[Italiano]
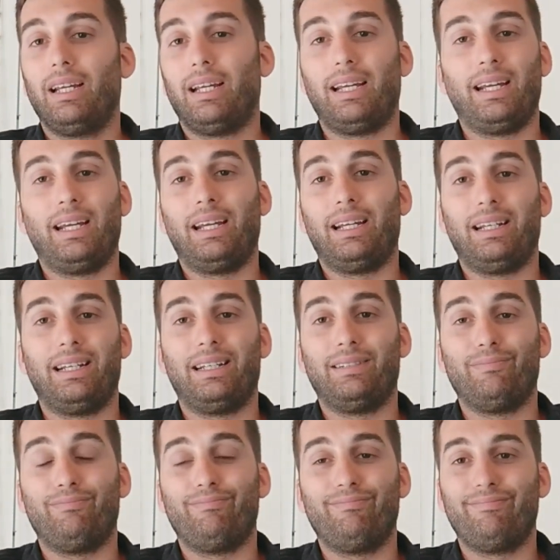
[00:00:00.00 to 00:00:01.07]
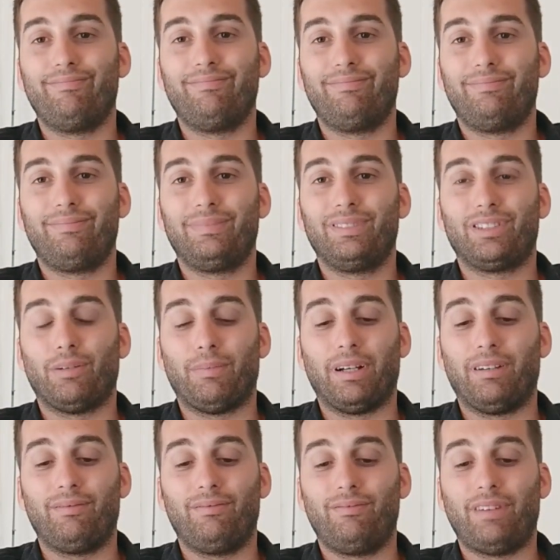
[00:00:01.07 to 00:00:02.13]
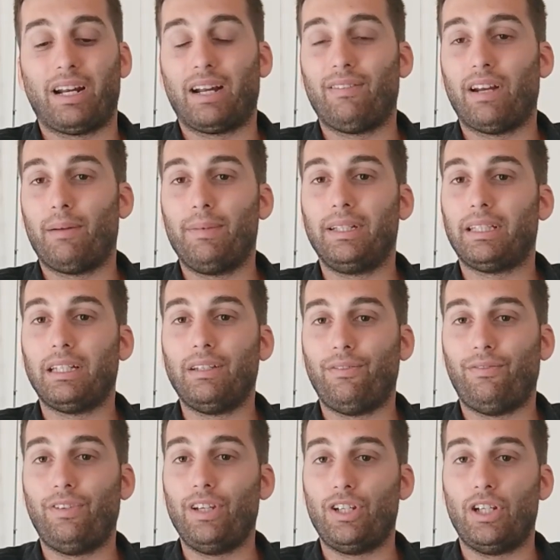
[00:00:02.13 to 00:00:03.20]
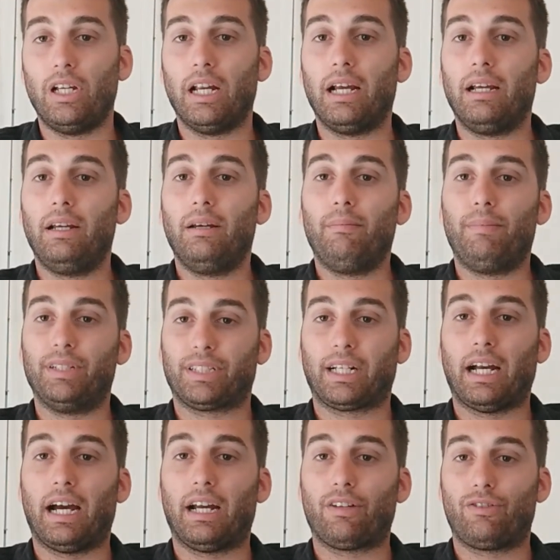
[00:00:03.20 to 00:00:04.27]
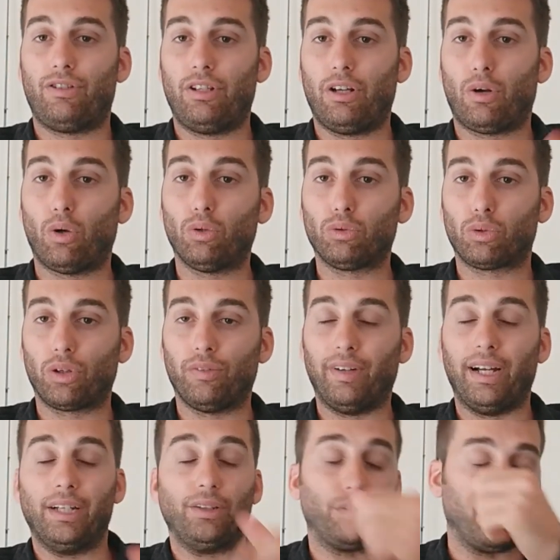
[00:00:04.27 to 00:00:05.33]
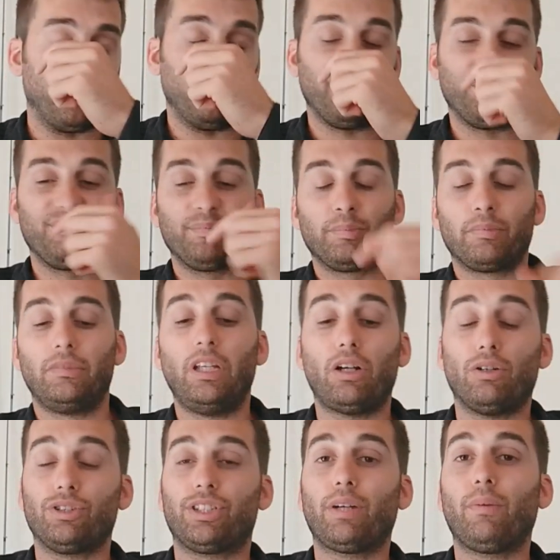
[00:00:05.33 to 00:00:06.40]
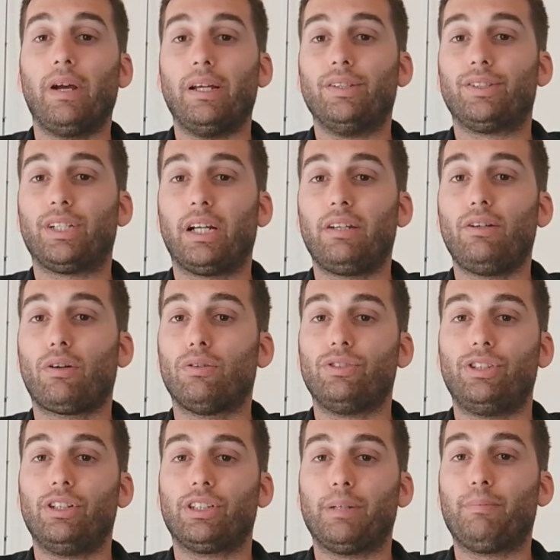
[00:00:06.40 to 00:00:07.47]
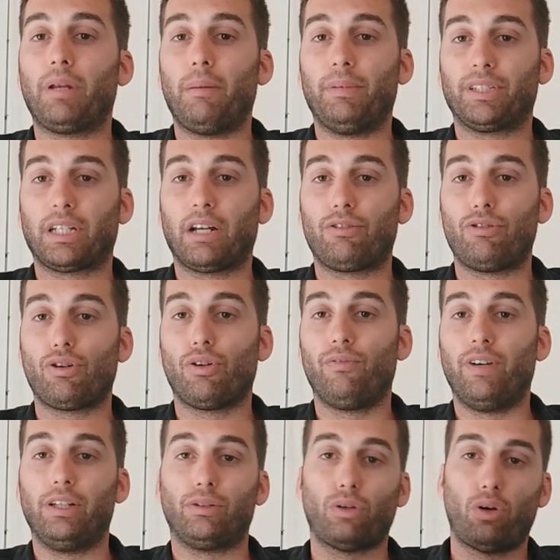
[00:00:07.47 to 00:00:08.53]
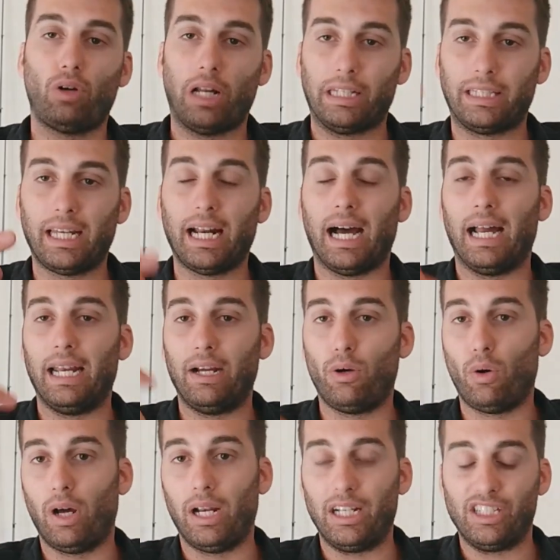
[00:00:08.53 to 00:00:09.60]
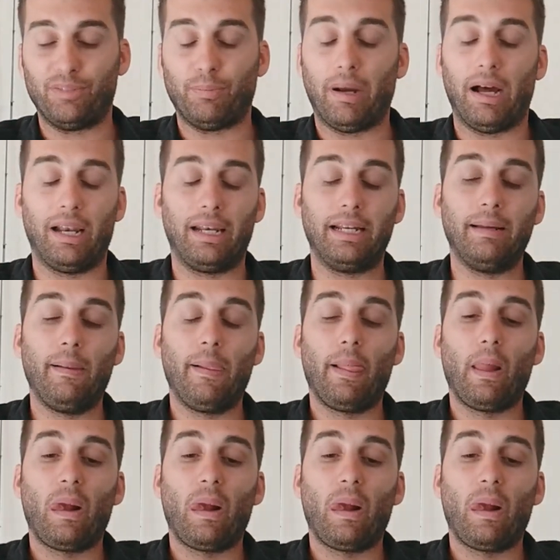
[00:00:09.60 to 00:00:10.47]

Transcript: eh, insomma, verrà veramente difficile pescarci contro vento. Di conseguenza io consiglio sempre di pescarci col vento o laterale o alle spalle.